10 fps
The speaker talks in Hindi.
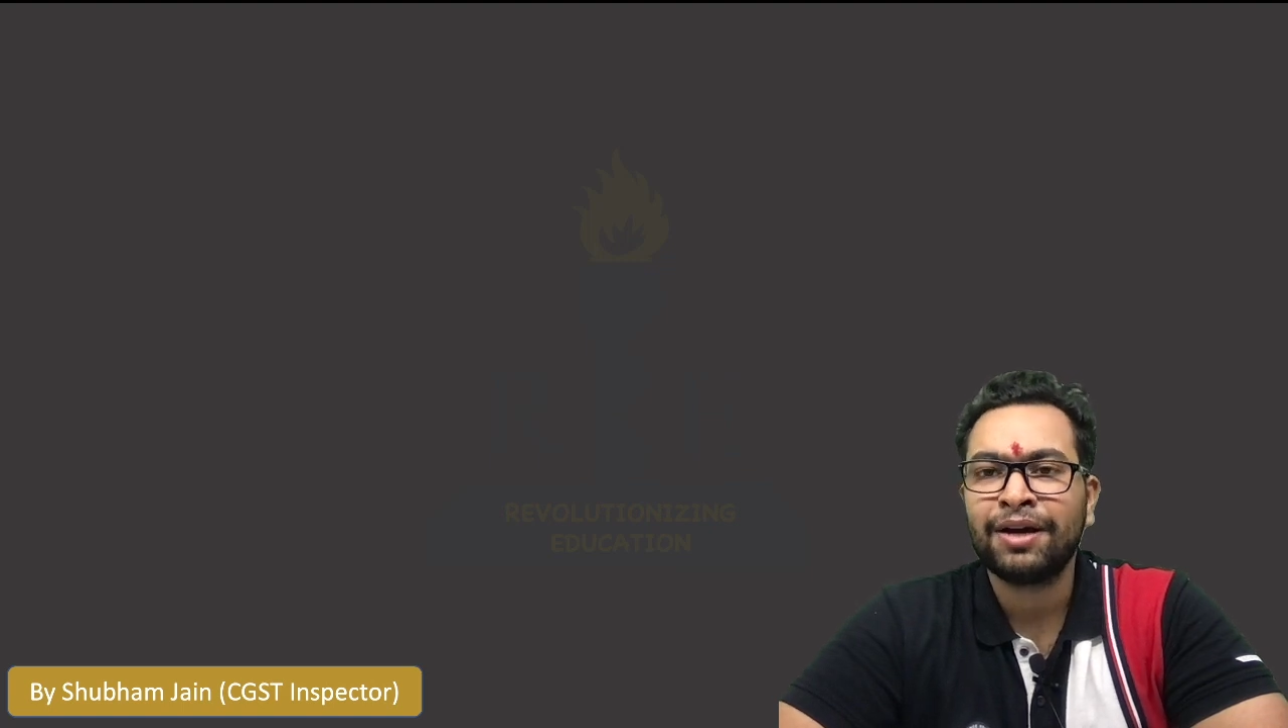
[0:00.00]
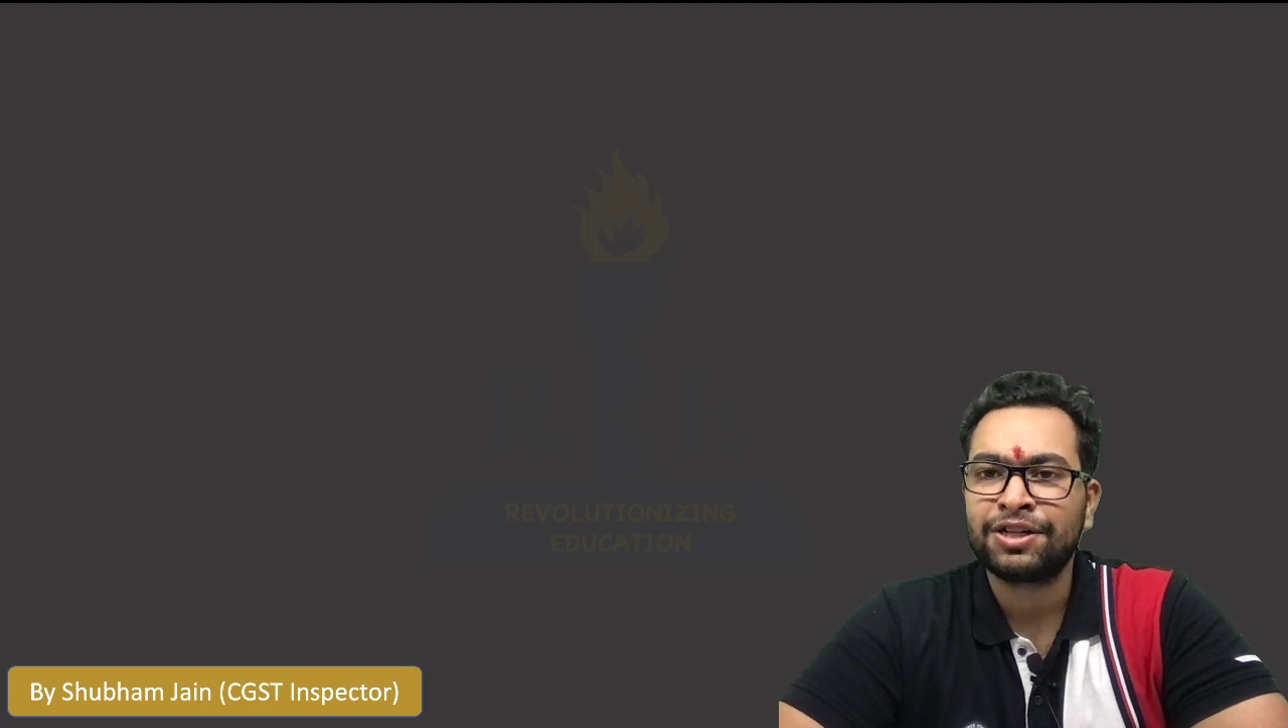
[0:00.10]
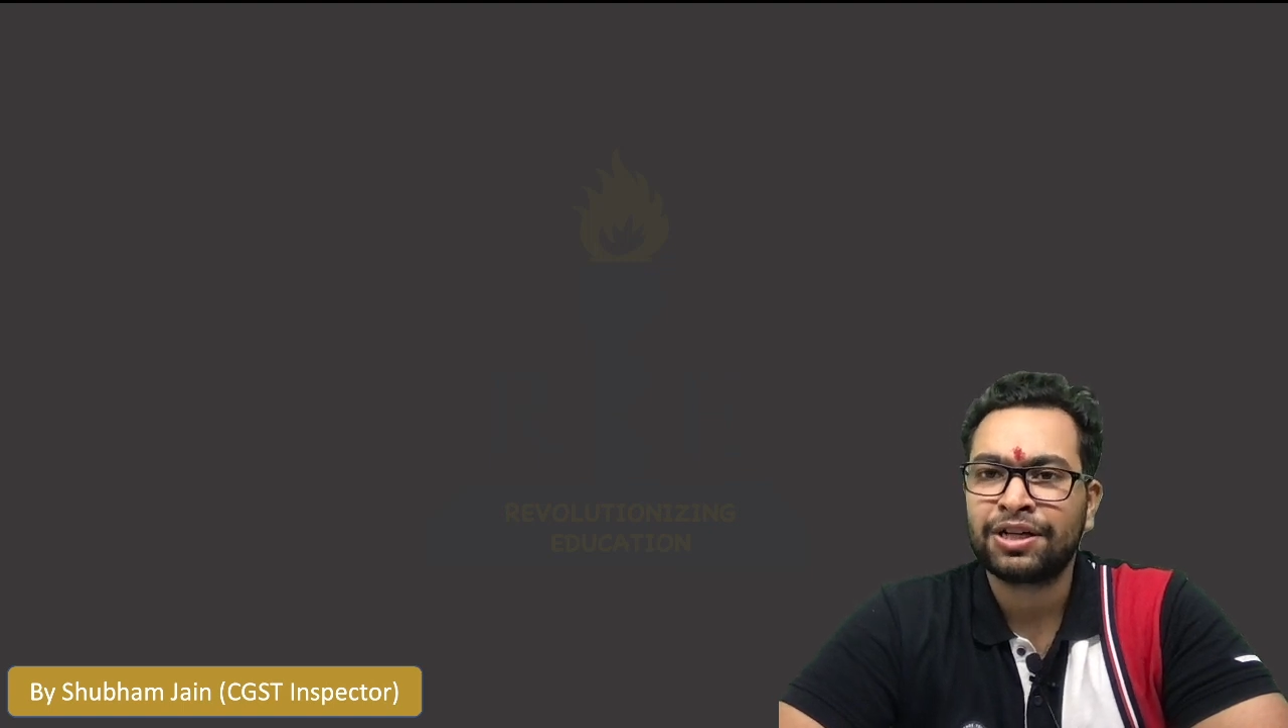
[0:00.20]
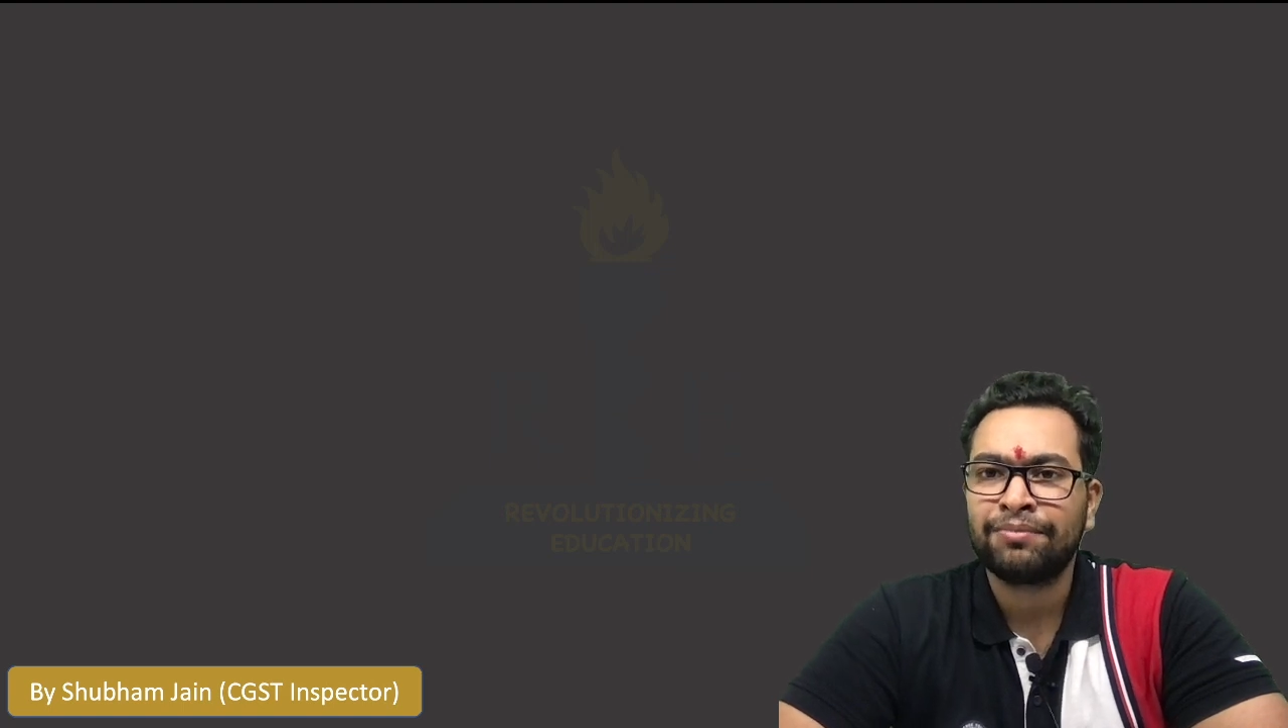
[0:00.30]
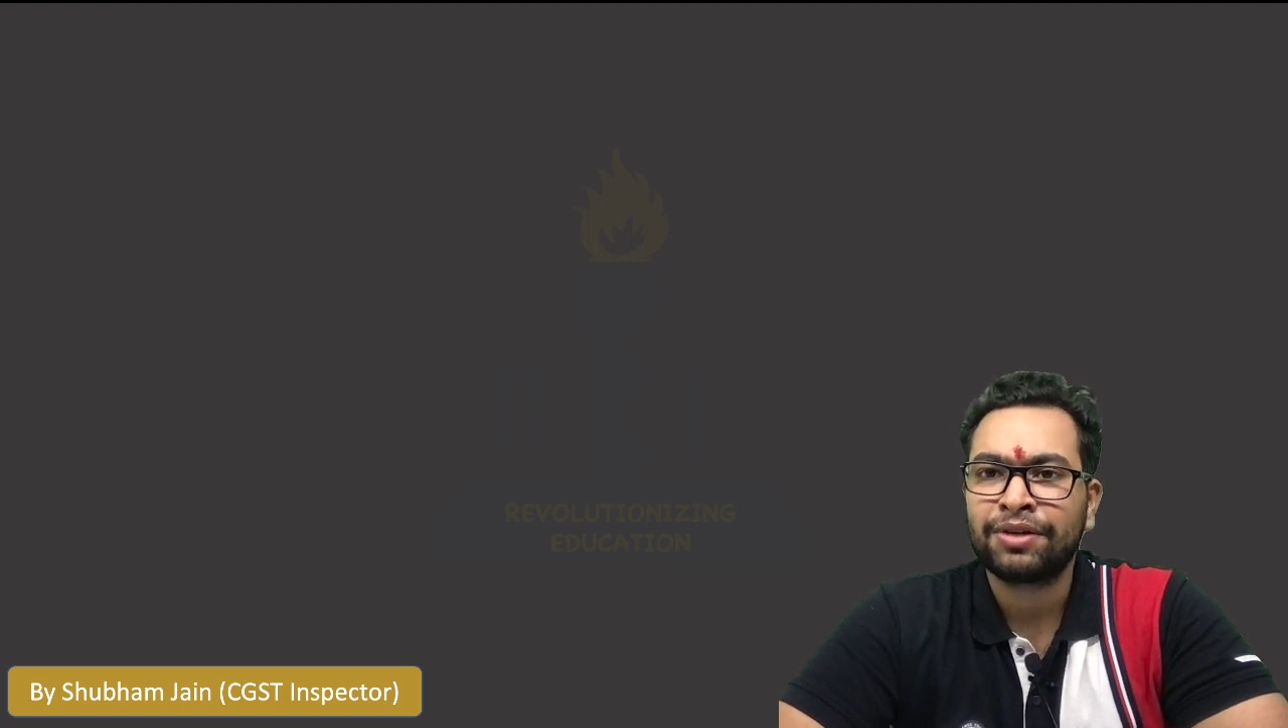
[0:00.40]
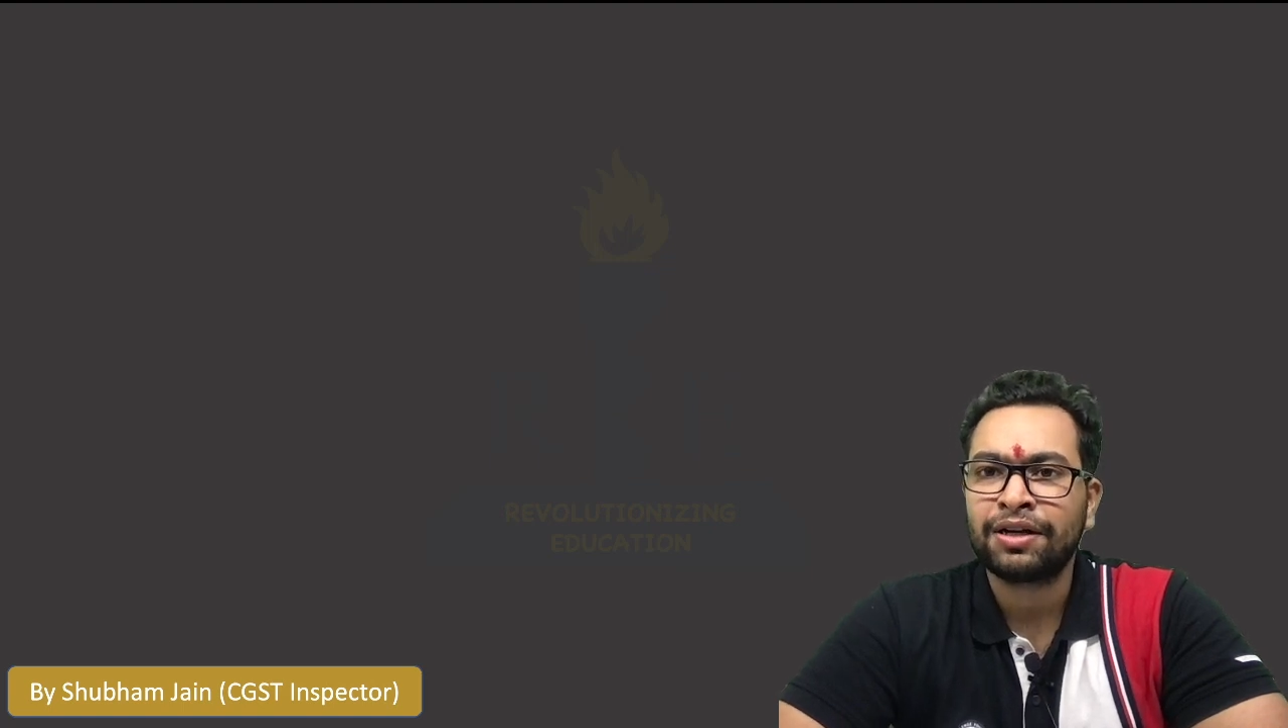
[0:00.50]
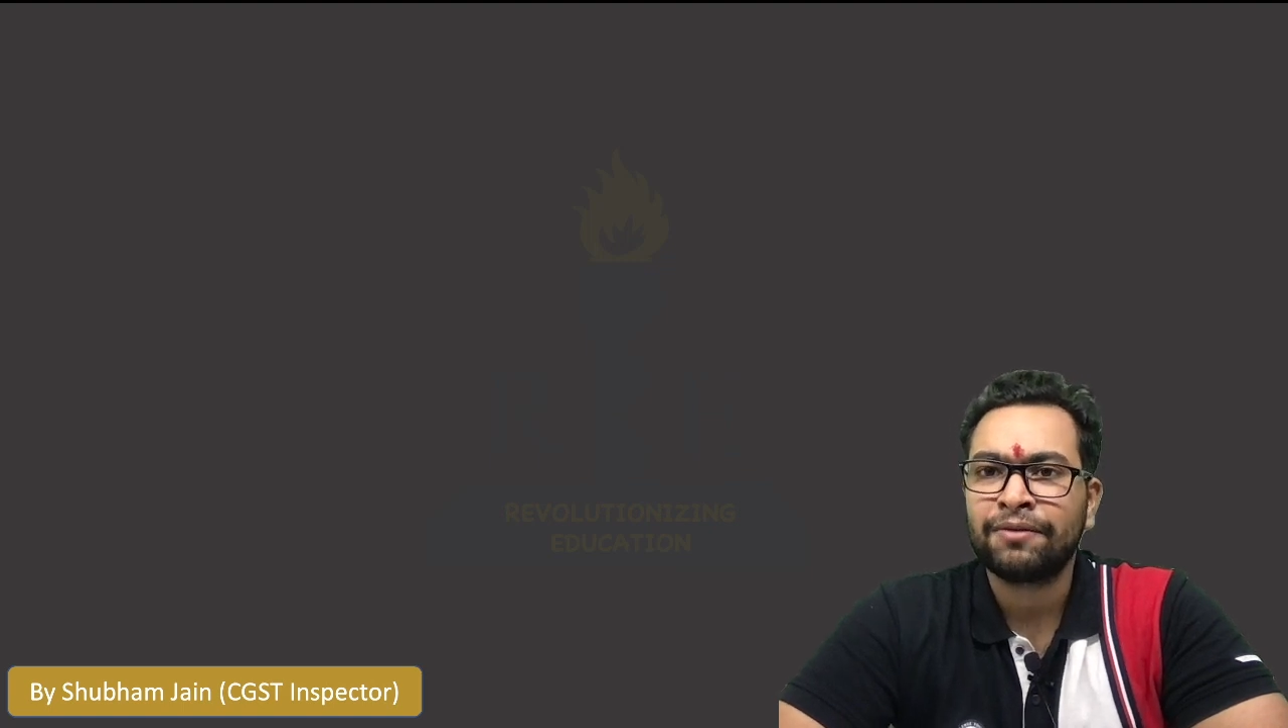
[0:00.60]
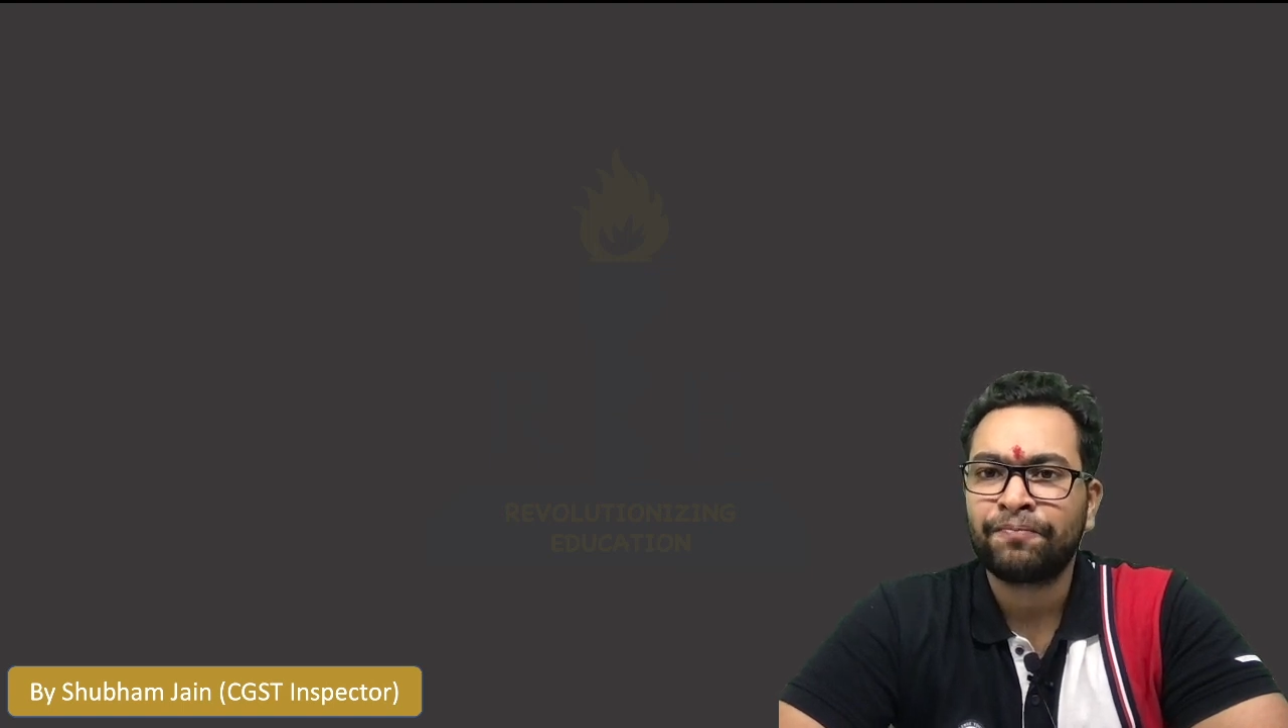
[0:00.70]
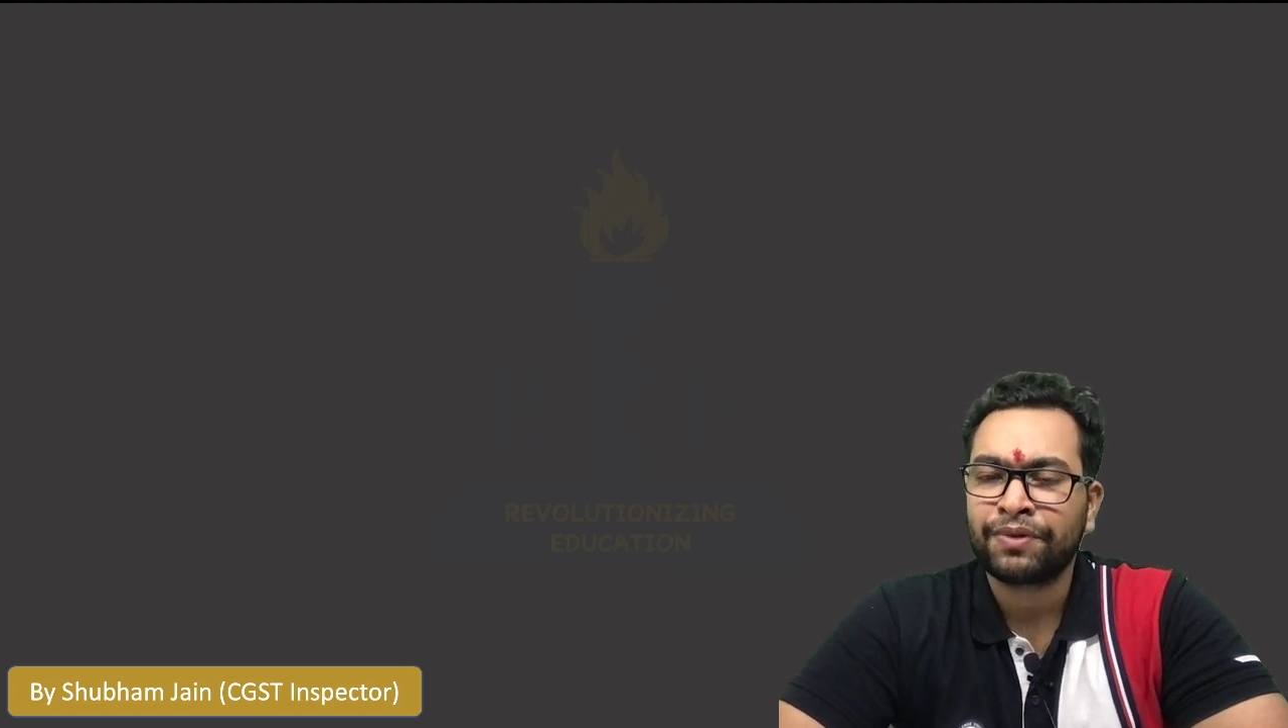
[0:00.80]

आज शाम तक